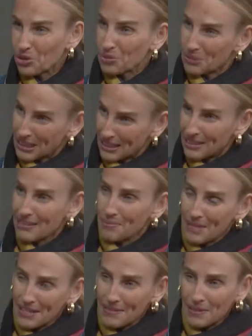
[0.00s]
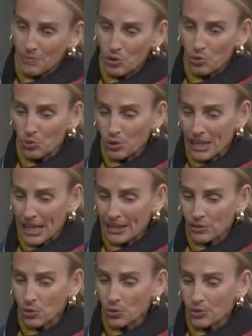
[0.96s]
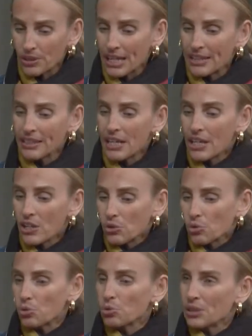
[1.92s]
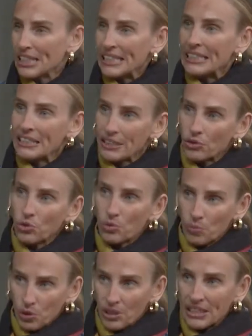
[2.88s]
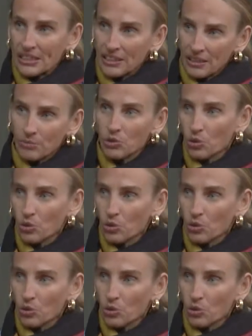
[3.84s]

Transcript: Şimdi evet. hani mevsim de düzeldi. O yüzden su ile ilgili de çok büyük sıkıntımız